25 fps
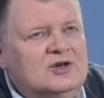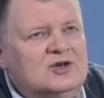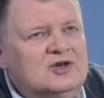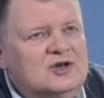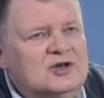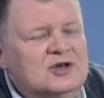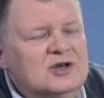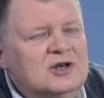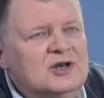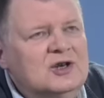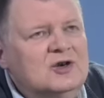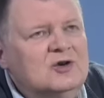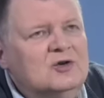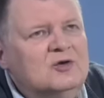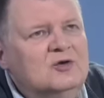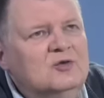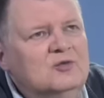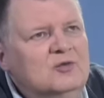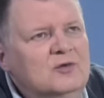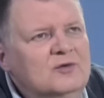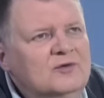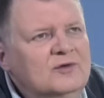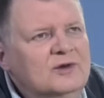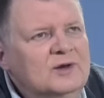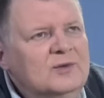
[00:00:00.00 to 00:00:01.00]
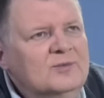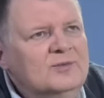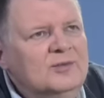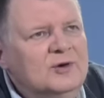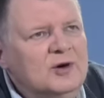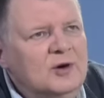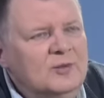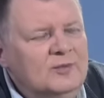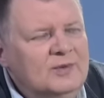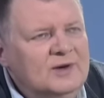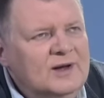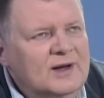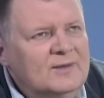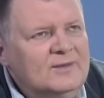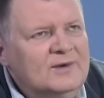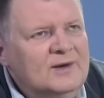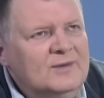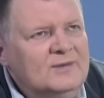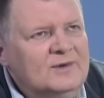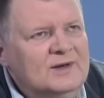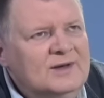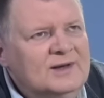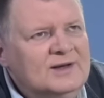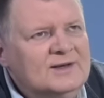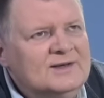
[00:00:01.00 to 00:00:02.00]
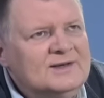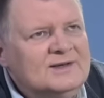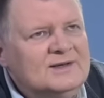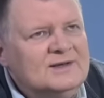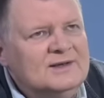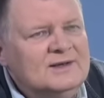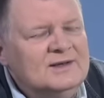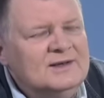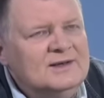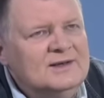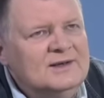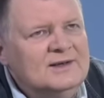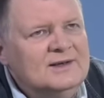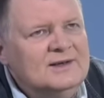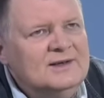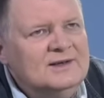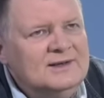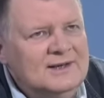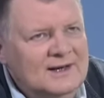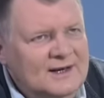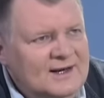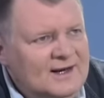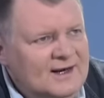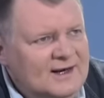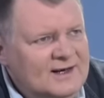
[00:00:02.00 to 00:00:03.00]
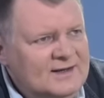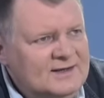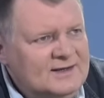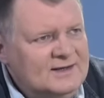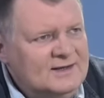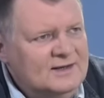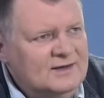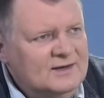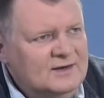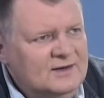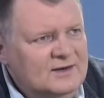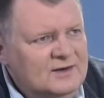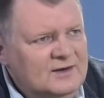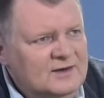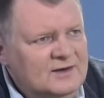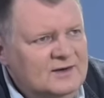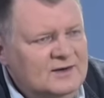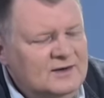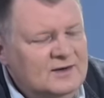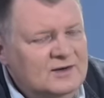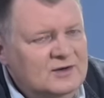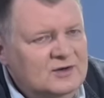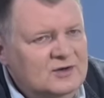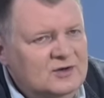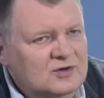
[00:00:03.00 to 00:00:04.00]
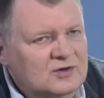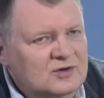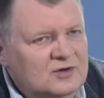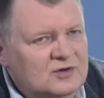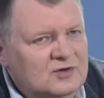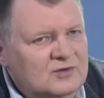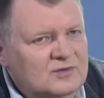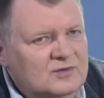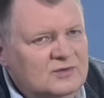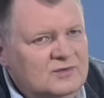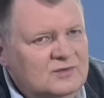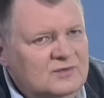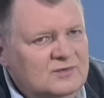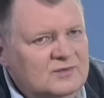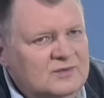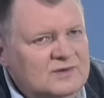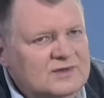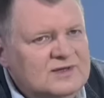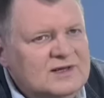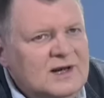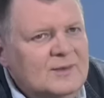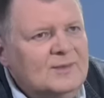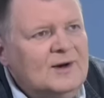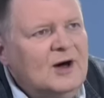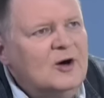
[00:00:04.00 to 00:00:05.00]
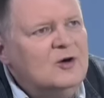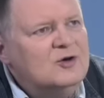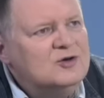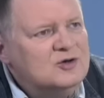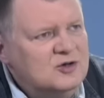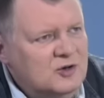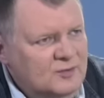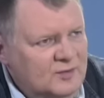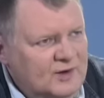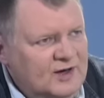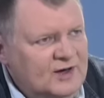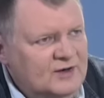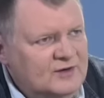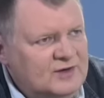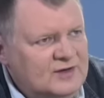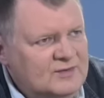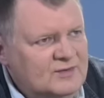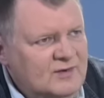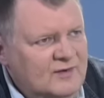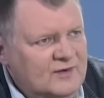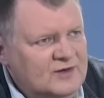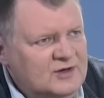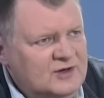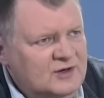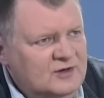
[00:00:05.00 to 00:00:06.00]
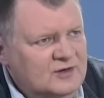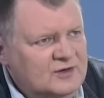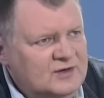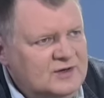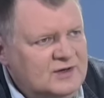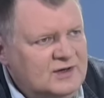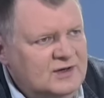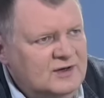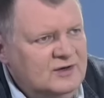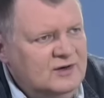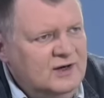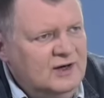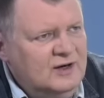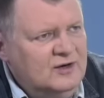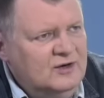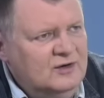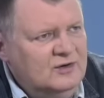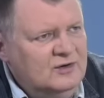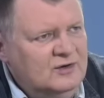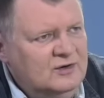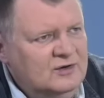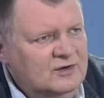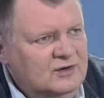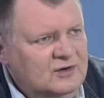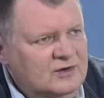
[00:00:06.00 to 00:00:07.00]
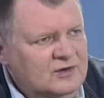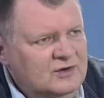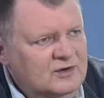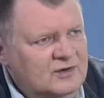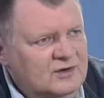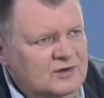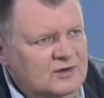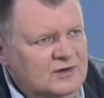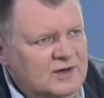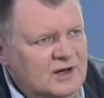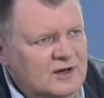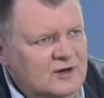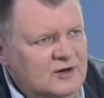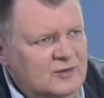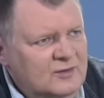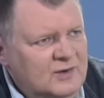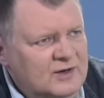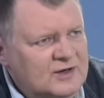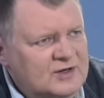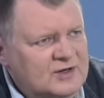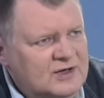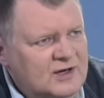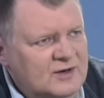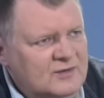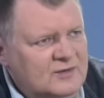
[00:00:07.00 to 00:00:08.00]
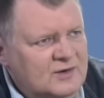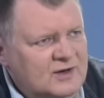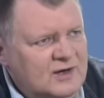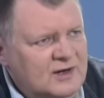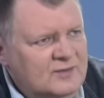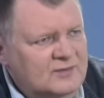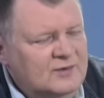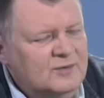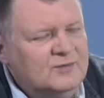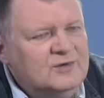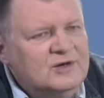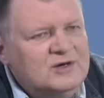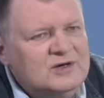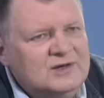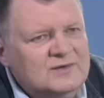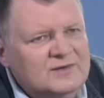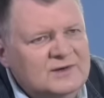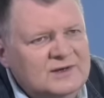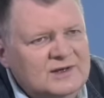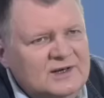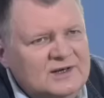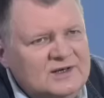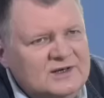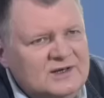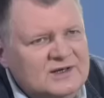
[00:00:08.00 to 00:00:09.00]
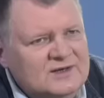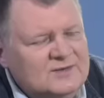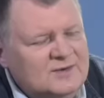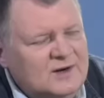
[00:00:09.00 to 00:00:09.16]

Czy głównym problemem jest teraz sama osoba Radosława Sikorskiego jako, y, jako marszałka? Bo mnie się wydaje, że ta